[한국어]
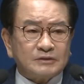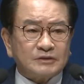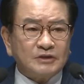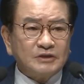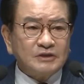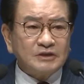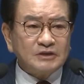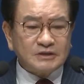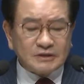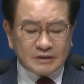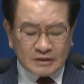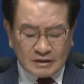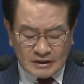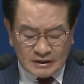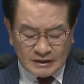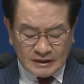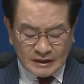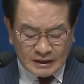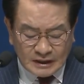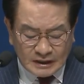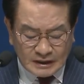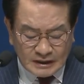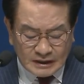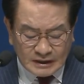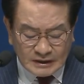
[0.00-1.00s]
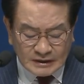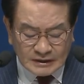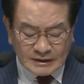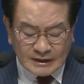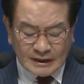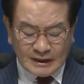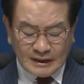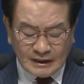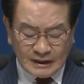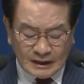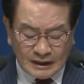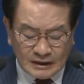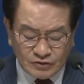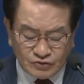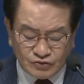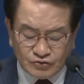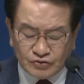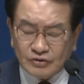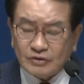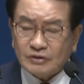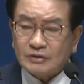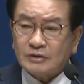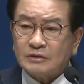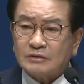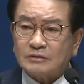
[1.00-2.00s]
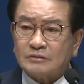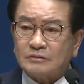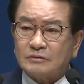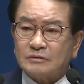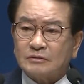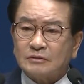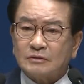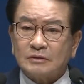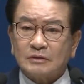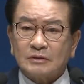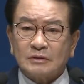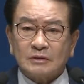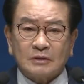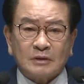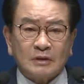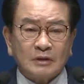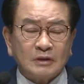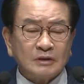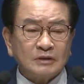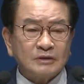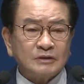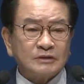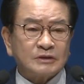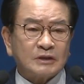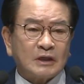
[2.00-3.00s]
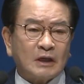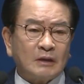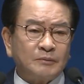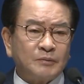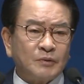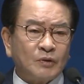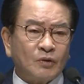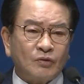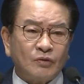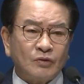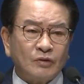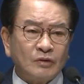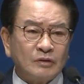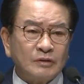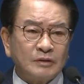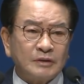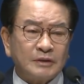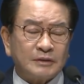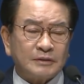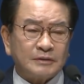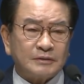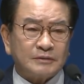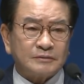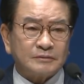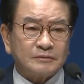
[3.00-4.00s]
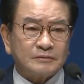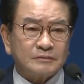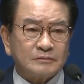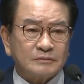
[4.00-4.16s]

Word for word: 전세를 향하여 나아갈 수 있는 그런 시간표 오는 거예요